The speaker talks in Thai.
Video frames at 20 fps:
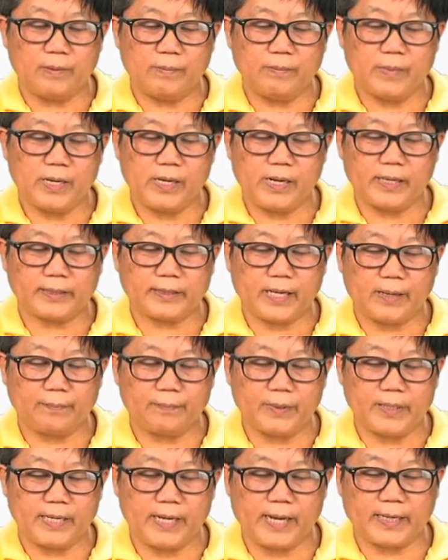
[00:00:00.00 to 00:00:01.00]
เมื่อ
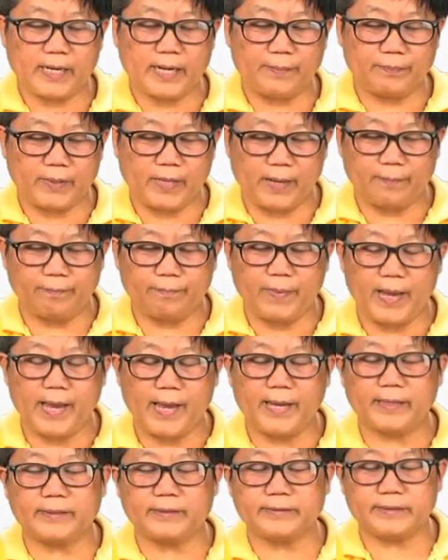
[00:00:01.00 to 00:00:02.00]
ทำปฏิกิริยากับน้ำ
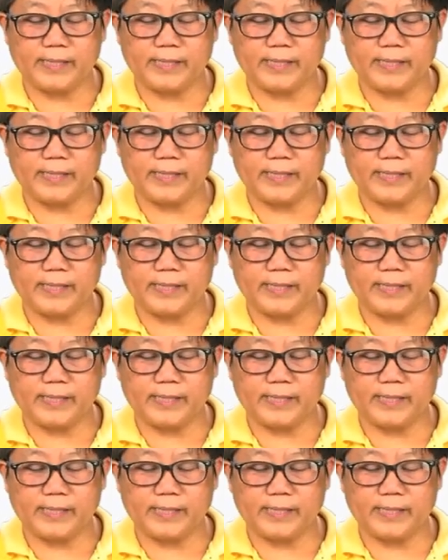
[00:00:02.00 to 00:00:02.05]
แป้ง